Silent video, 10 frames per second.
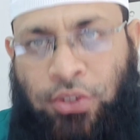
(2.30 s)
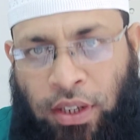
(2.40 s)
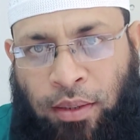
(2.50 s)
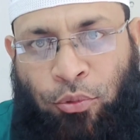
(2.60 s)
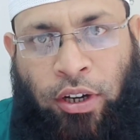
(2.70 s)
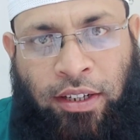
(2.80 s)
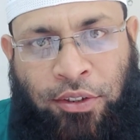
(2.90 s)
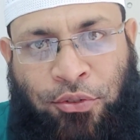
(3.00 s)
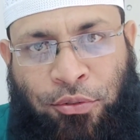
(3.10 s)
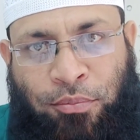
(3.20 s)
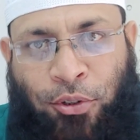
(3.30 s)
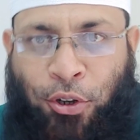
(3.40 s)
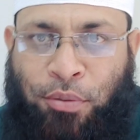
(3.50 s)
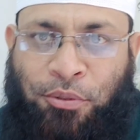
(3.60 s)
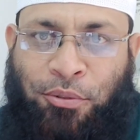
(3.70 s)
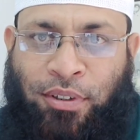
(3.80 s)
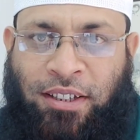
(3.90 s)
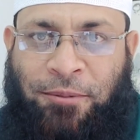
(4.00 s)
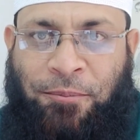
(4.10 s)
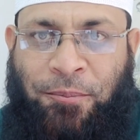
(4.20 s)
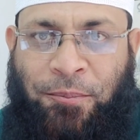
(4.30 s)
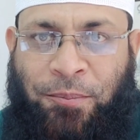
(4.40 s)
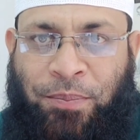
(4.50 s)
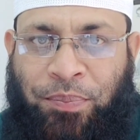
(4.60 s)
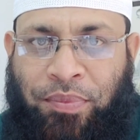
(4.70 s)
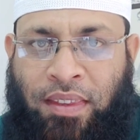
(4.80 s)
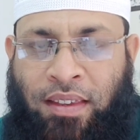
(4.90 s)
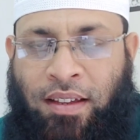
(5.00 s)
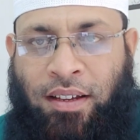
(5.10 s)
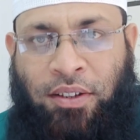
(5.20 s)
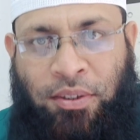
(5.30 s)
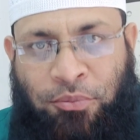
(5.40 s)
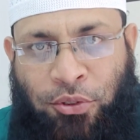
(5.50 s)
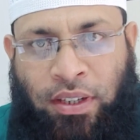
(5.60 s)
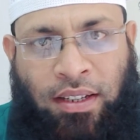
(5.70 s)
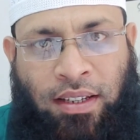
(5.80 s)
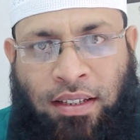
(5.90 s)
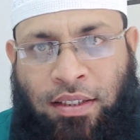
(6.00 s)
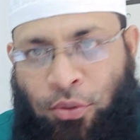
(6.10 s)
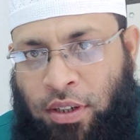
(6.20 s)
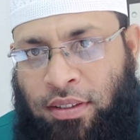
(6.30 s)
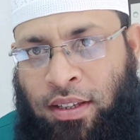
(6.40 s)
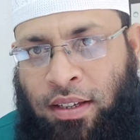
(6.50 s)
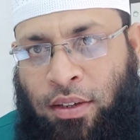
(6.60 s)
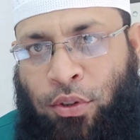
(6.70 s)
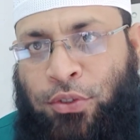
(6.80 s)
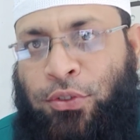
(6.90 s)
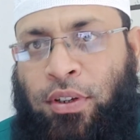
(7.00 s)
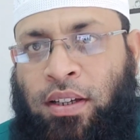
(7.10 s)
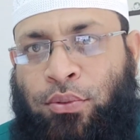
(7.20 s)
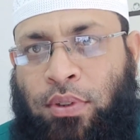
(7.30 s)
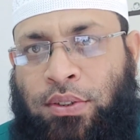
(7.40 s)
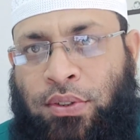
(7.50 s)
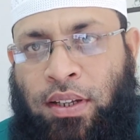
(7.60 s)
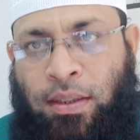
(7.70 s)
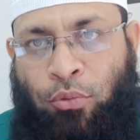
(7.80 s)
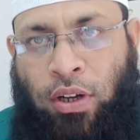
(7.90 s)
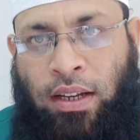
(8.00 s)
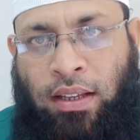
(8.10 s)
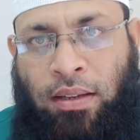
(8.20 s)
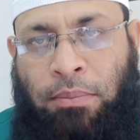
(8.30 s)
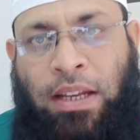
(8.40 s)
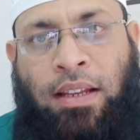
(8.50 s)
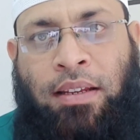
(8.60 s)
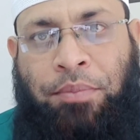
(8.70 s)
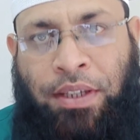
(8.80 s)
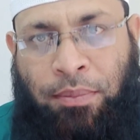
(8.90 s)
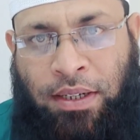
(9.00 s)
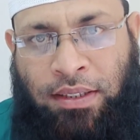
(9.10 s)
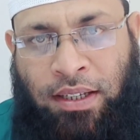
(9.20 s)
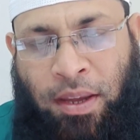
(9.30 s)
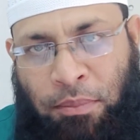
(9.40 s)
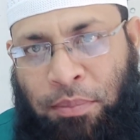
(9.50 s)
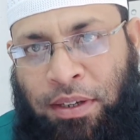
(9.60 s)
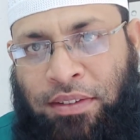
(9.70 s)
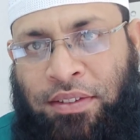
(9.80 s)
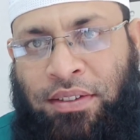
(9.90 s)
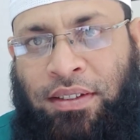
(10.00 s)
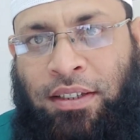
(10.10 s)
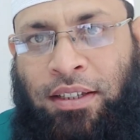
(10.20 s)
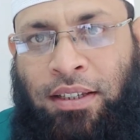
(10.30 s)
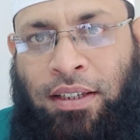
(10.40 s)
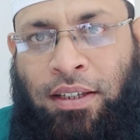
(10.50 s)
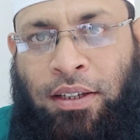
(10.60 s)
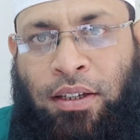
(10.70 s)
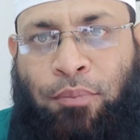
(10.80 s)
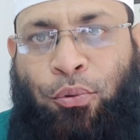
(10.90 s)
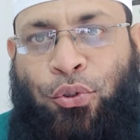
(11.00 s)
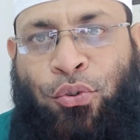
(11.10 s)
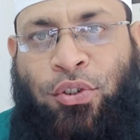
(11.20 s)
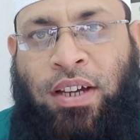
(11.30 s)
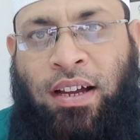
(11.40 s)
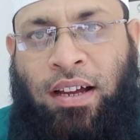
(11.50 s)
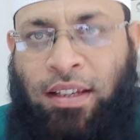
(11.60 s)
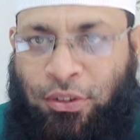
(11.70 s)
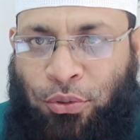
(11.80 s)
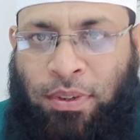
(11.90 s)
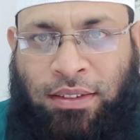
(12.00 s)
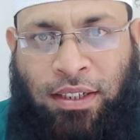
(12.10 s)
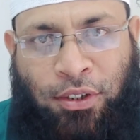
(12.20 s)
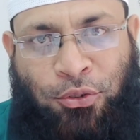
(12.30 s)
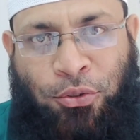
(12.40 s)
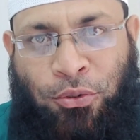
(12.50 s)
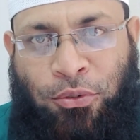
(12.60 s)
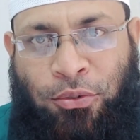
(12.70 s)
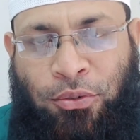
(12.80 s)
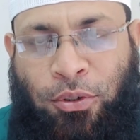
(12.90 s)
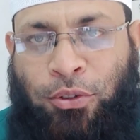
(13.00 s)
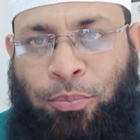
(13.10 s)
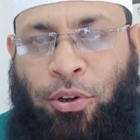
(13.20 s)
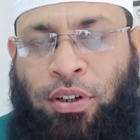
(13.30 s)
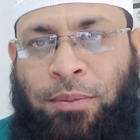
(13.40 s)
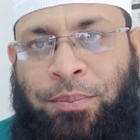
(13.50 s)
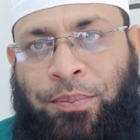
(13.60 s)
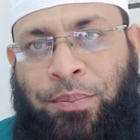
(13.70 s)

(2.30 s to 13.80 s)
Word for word: আসসালামু আলাইকুম ওরহমতুল্লাহ আলহামদুলিল্লাহ ওয়াহদা ওসলাত ওসালাম আলা মাল্লা নবী আবাদা আম্মাবাদ প্রশংসা আল্লাহ সুবাহতালার জন্য অতপর